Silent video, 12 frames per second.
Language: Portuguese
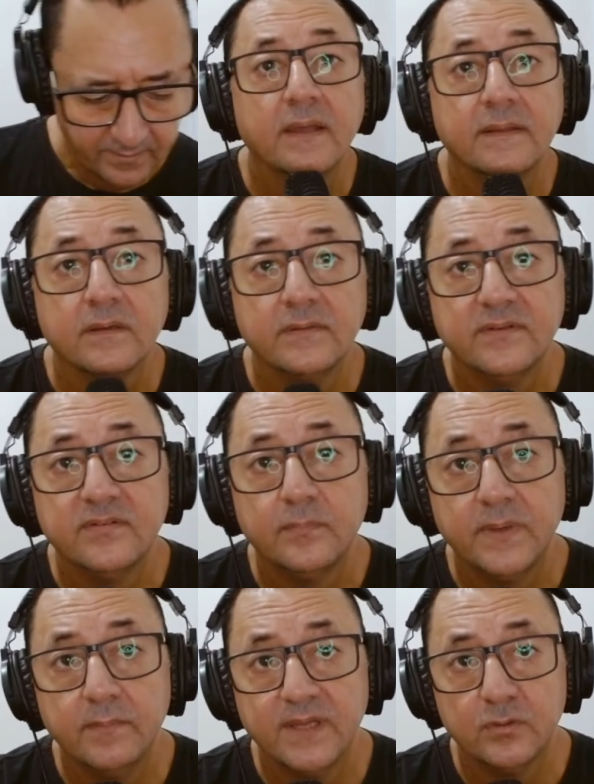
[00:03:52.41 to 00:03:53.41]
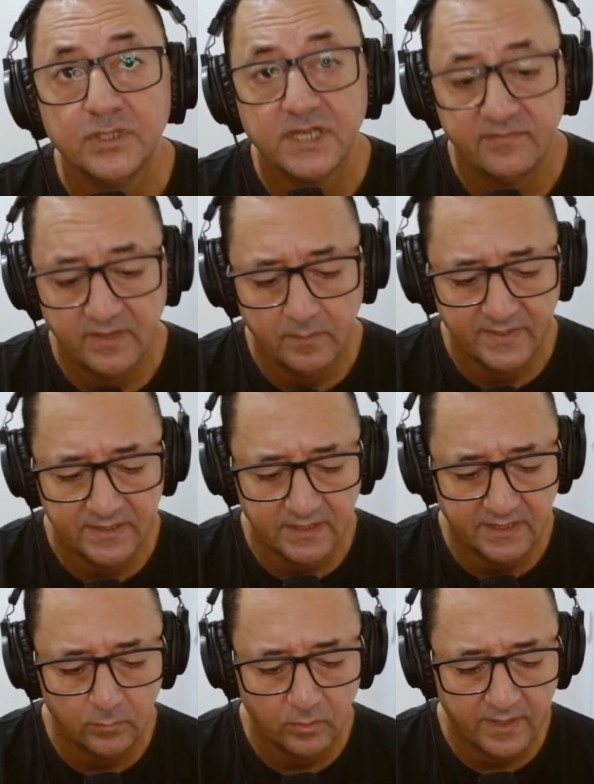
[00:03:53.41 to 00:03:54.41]
Então nesse primeiro chaveamento
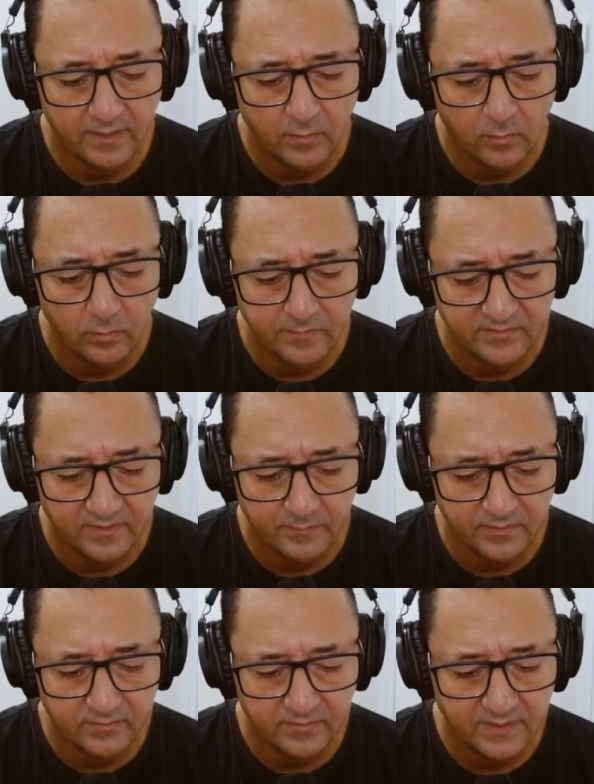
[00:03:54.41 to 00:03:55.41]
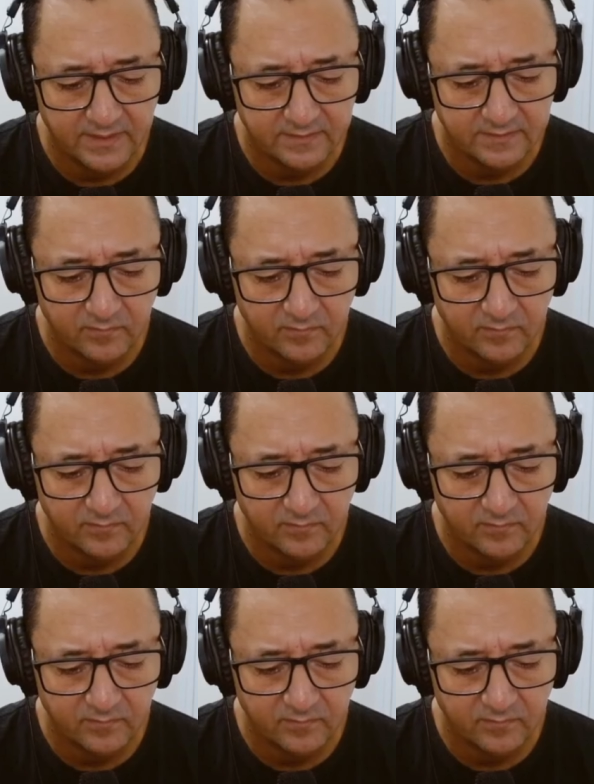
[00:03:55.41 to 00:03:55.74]
aqui do canal 1, meus amigos, olha,